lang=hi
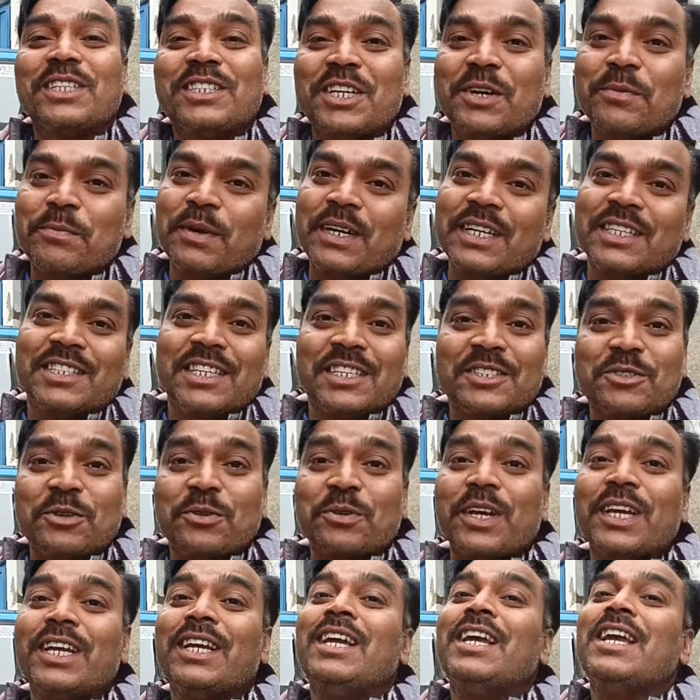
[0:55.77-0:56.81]
होंगे जबरदस्त
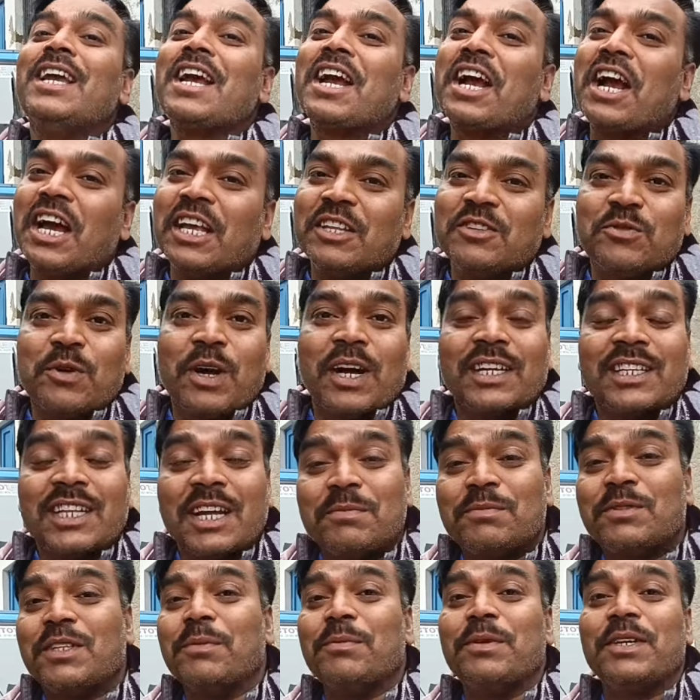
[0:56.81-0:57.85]
होंगे गाइस
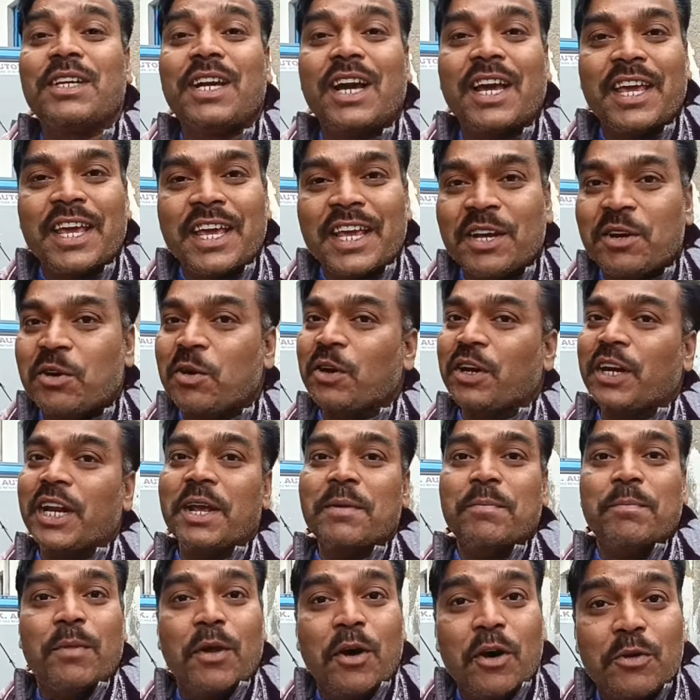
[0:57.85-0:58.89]
स्वागत है आप सभी का एक और
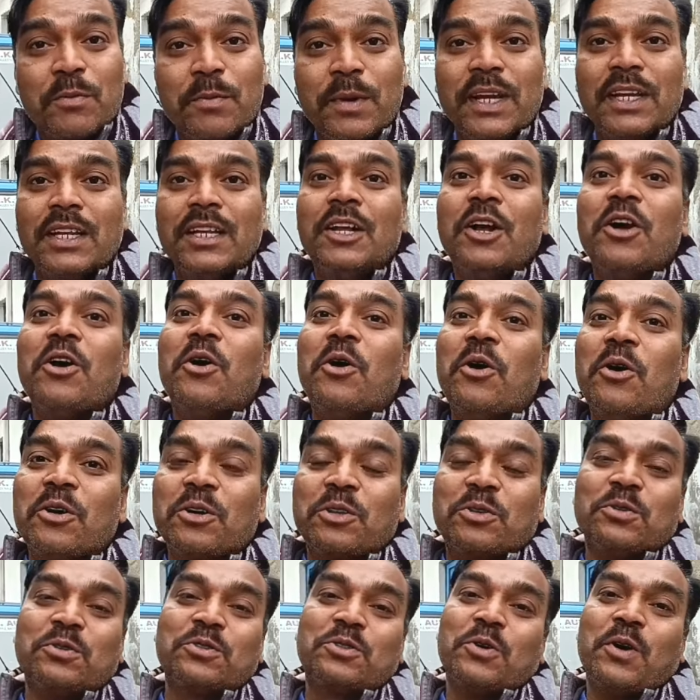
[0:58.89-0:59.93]
नए ब्लॉग में
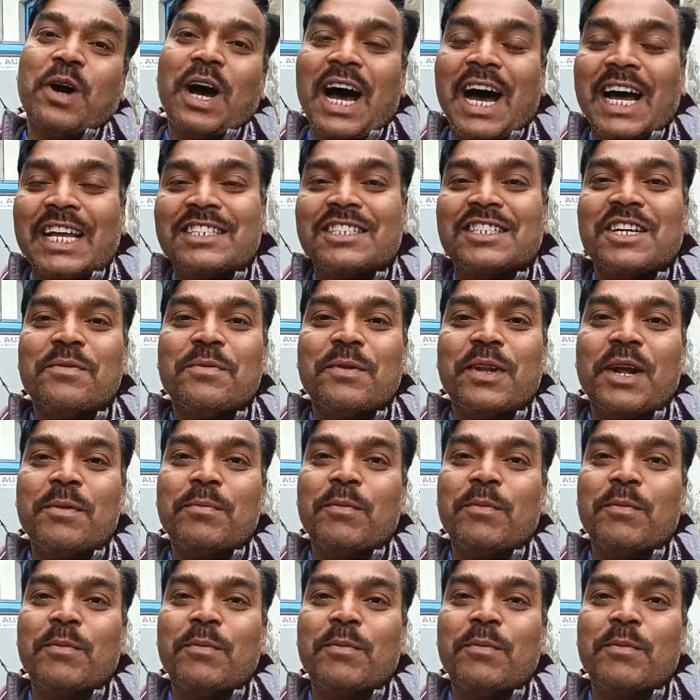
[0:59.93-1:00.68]
और दोस्तों आज का